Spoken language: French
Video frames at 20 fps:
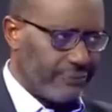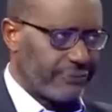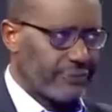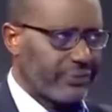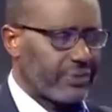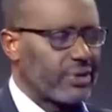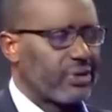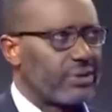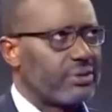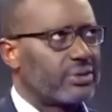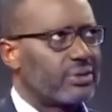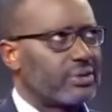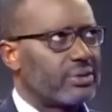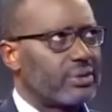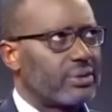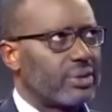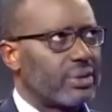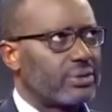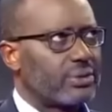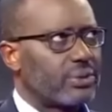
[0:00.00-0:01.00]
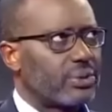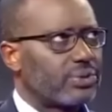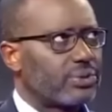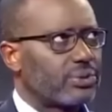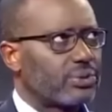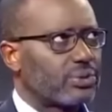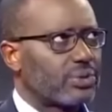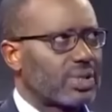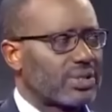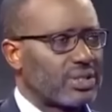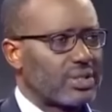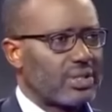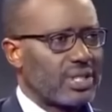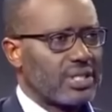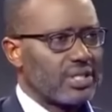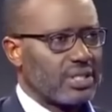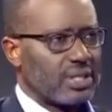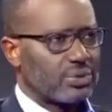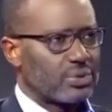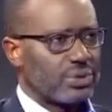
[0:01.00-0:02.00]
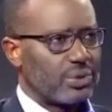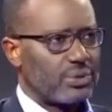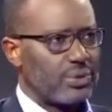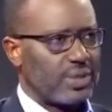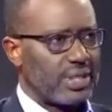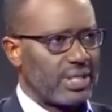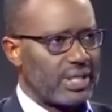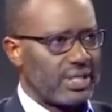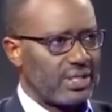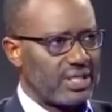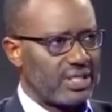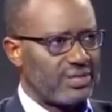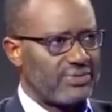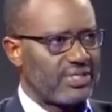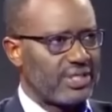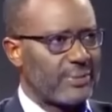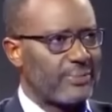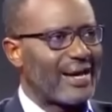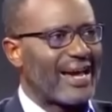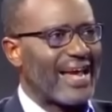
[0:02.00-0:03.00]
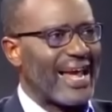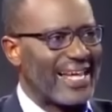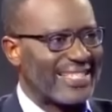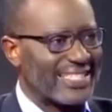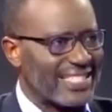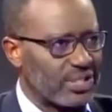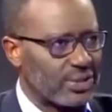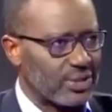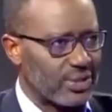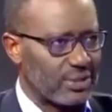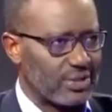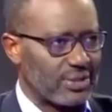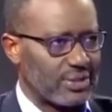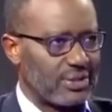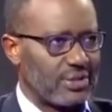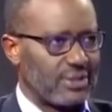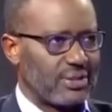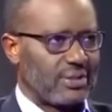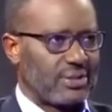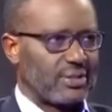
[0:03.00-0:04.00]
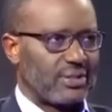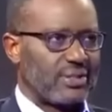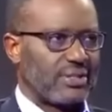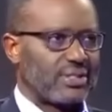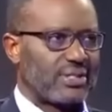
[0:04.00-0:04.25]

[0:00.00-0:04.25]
me contredit, Le pouvoir en place a donné donc des